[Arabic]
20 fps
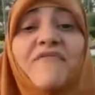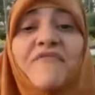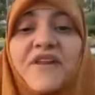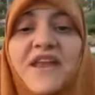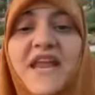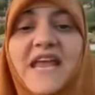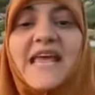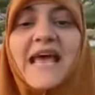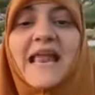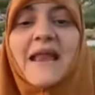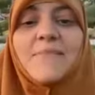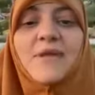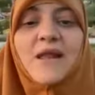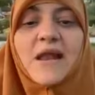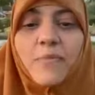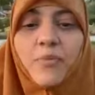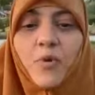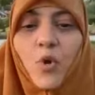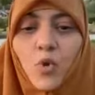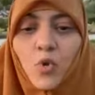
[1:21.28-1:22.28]
عارفين الكلام
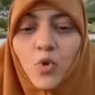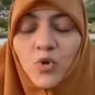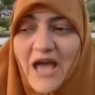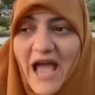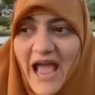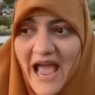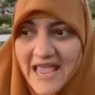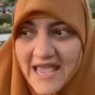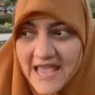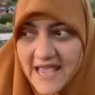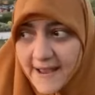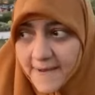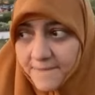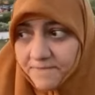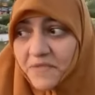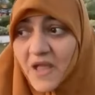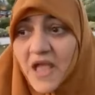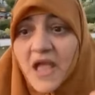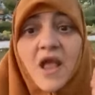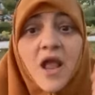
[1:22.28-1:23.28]
اللي انا بقول لكم ده حقيقي
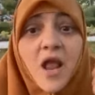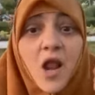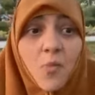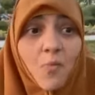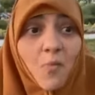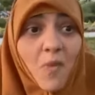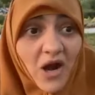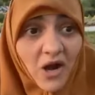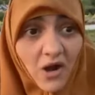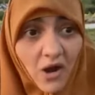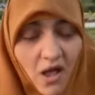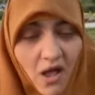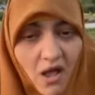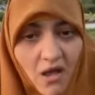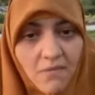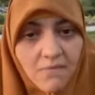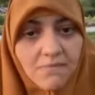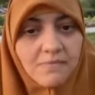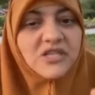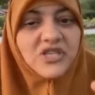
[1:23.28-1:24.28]

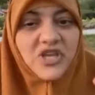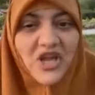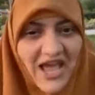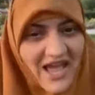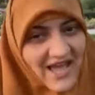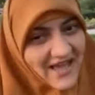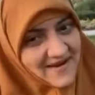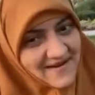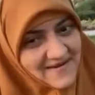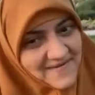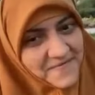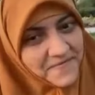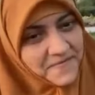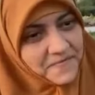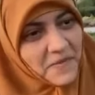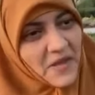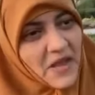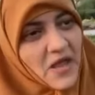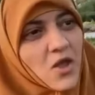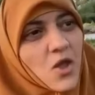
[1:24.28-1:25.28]
المراه مشاعر
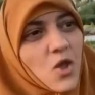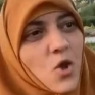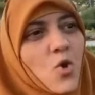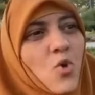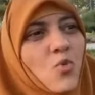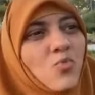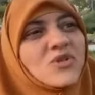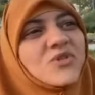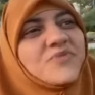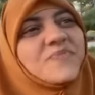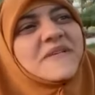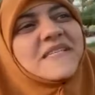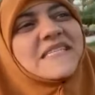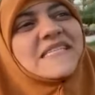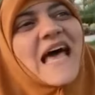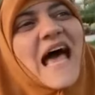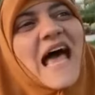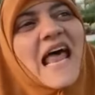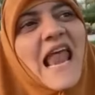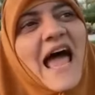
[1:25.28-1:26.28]
ومش
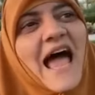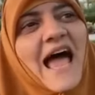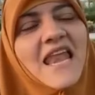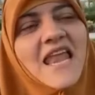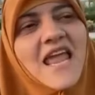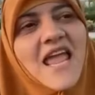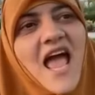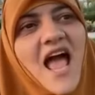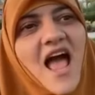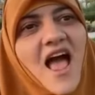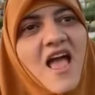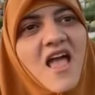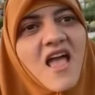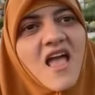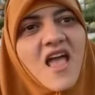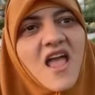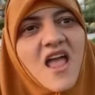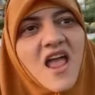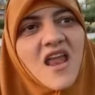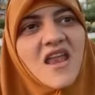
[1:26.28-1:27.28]
بالسهل عليها
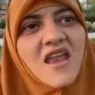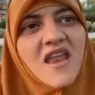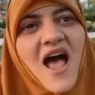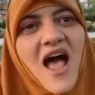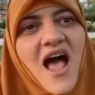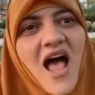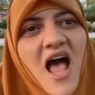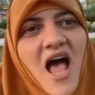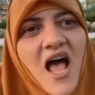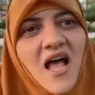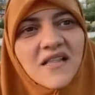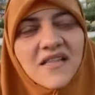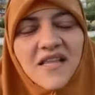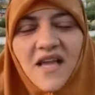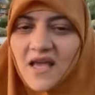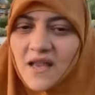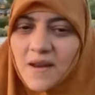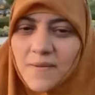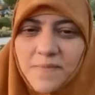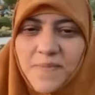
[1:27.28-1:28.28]
انها
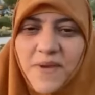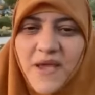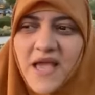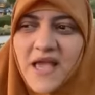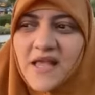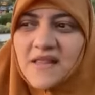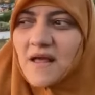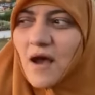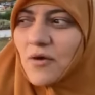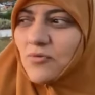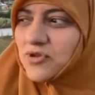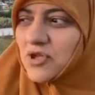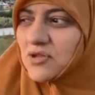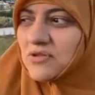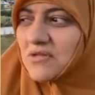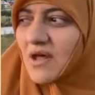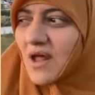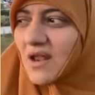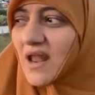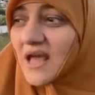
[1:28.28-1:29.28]
تخرب بيت او
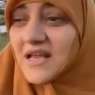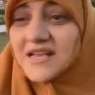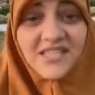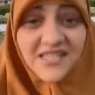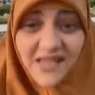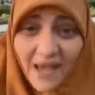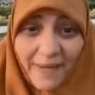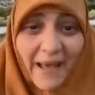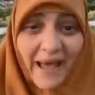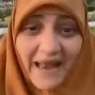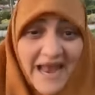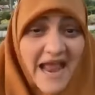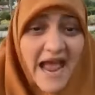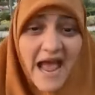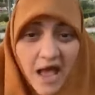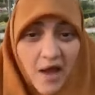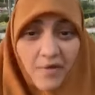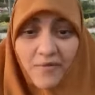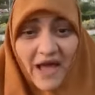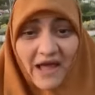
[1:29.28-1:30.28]
تتطلق يصعب
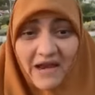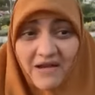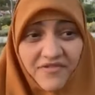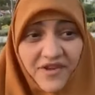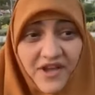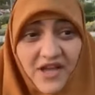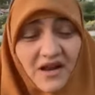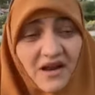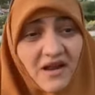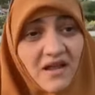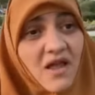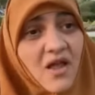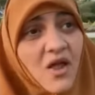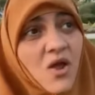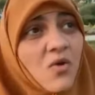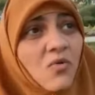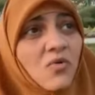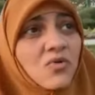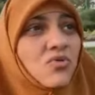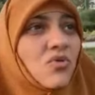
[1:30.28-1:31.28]
عليها قوي على فكره
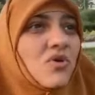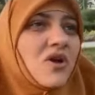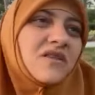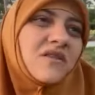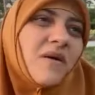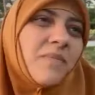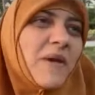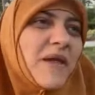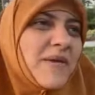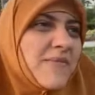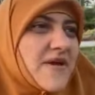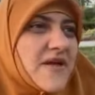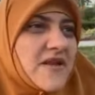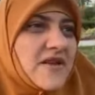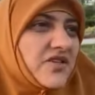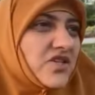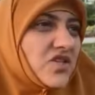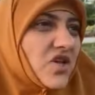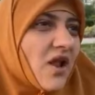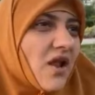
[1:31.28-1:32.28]
وتقول لك طب ما
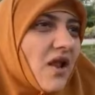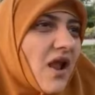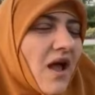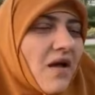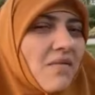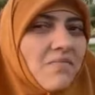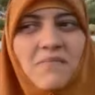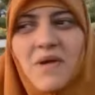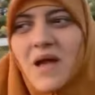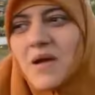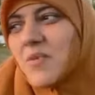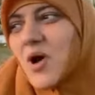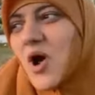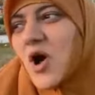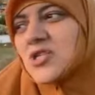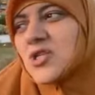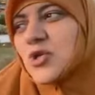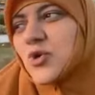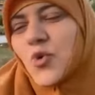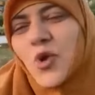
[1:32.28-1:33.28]
يمكن يتصلح ما
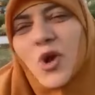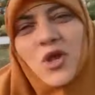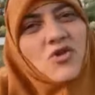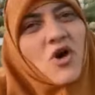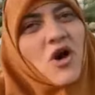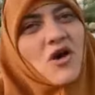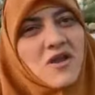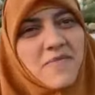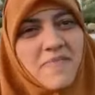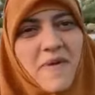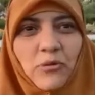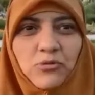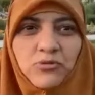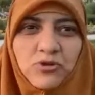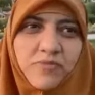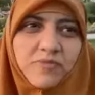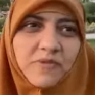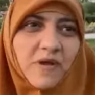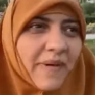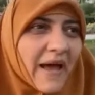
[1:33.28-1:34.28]
هو سرضاني بقى
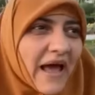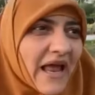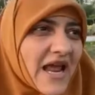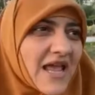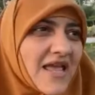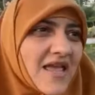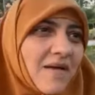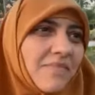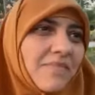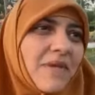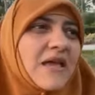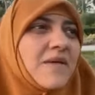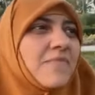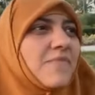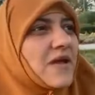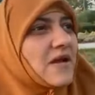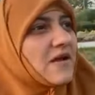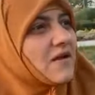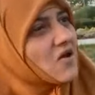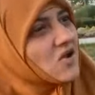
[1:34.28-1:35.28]
وطبطب عليا ما
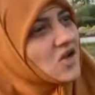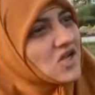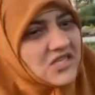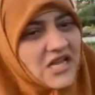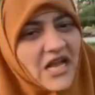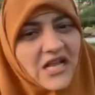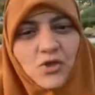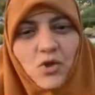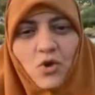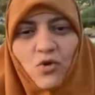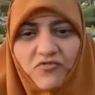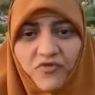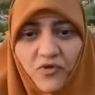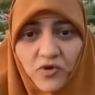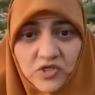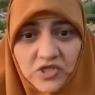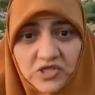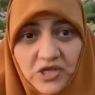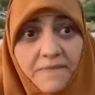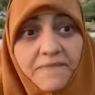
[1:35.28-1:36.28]
يمكن خلاص اديله
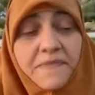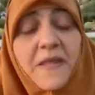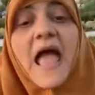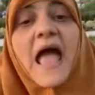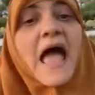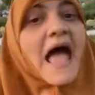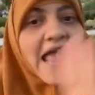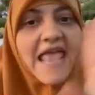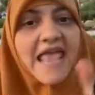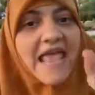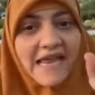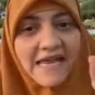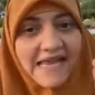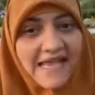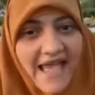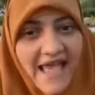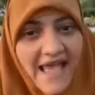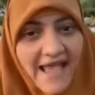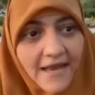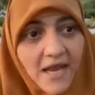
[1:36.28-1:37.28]
فرصه ايا
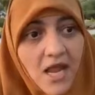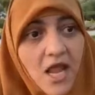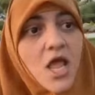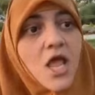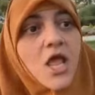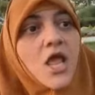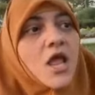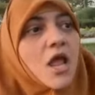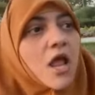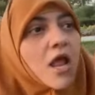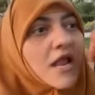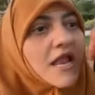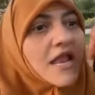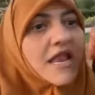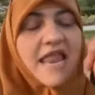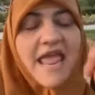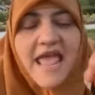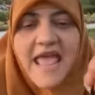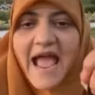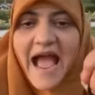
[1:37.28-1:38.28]
كان
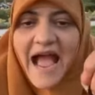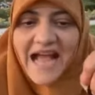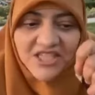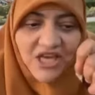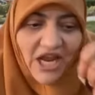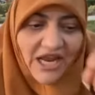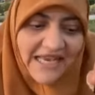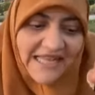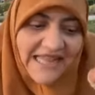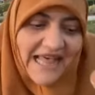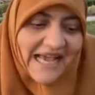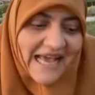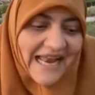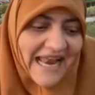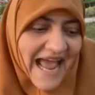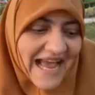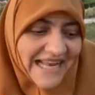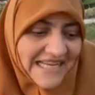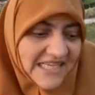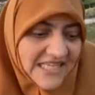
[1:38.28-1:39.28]
ليه؟ عشان كده
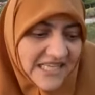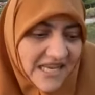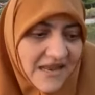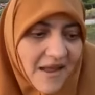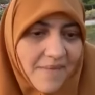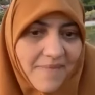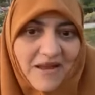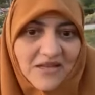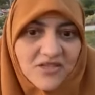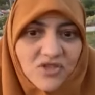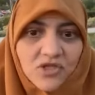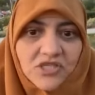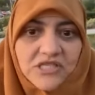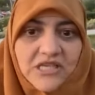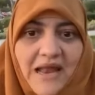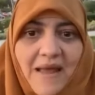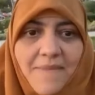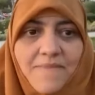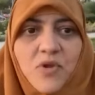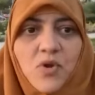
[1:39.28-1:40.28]
كان حديث النبي عليه الصلاه
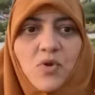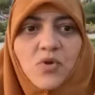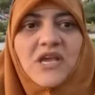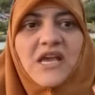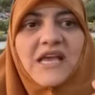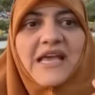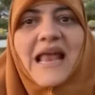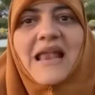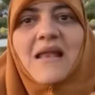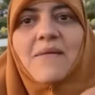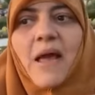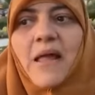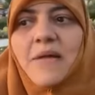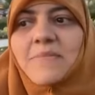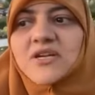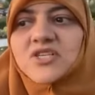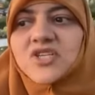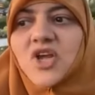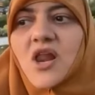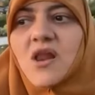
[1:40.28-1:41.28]
والسلام يتكلم
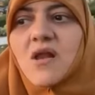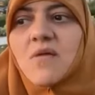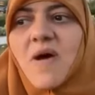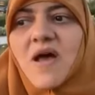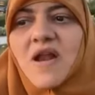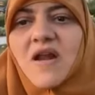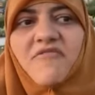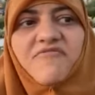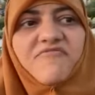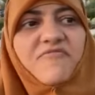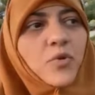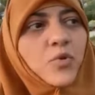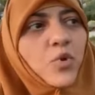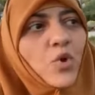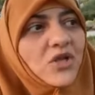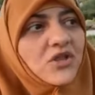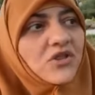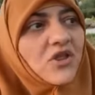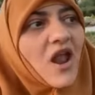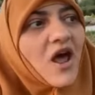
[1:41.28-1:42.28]
عن مشاعر المراه في
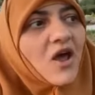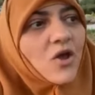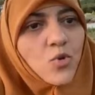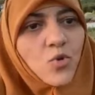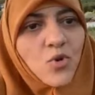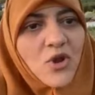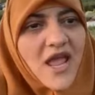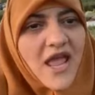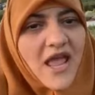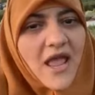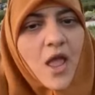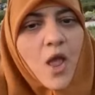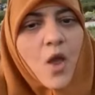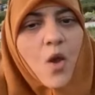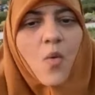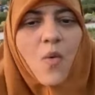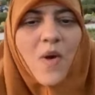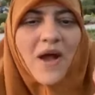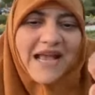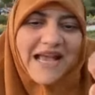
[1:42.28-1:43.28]
موضوع الطلاق ويقول ايه؟
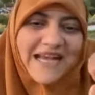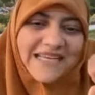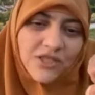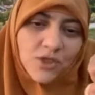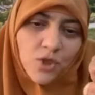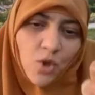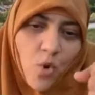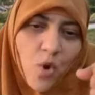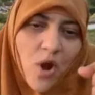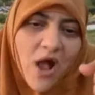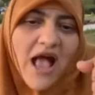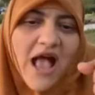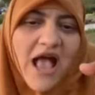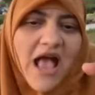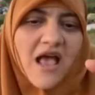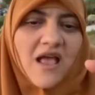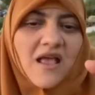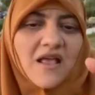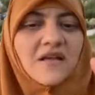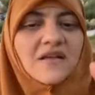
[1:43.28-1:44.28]

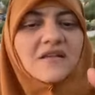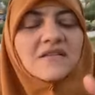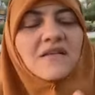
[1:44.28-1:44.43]
وكسرها